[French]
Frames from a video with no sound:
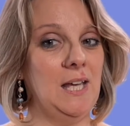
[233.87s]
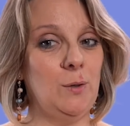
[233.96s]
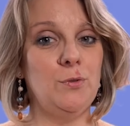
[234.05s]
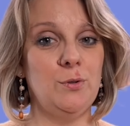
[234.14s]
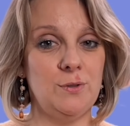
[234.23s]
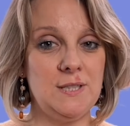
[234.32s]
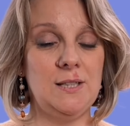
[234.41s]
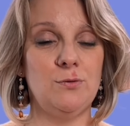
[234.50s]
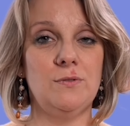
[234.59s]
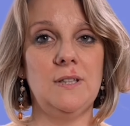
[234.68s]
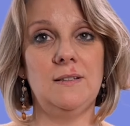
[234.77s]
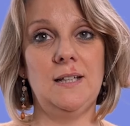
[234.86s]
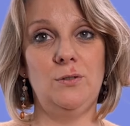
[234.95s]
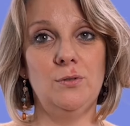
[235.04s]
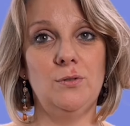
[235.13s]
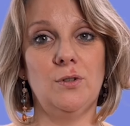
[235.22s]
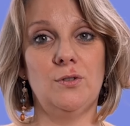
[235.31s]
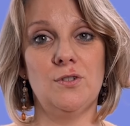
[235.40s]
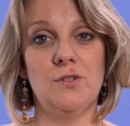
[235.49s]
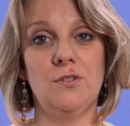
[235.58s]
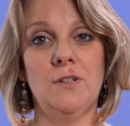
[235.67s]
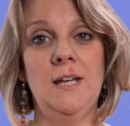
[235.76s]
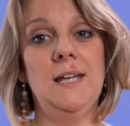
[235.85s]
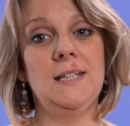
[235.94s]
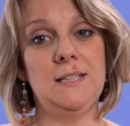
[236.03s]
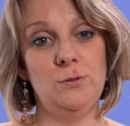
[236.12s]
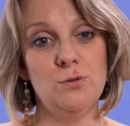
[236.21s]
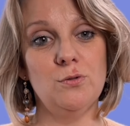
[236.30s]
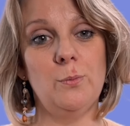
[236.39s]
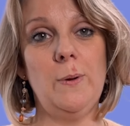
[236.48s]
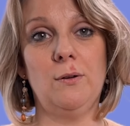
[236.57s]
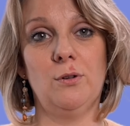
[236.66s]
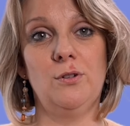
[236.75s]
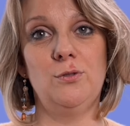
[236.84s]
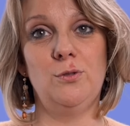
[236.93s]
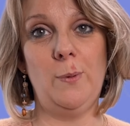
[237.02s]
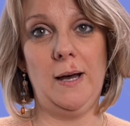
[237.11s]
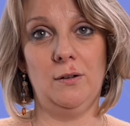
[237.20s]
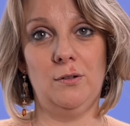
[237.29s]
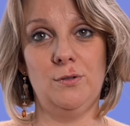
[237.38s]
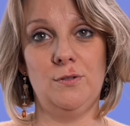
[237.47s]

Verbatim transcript: et puis aussi tout un tas d'autres centres qui ne sont pas reconnus par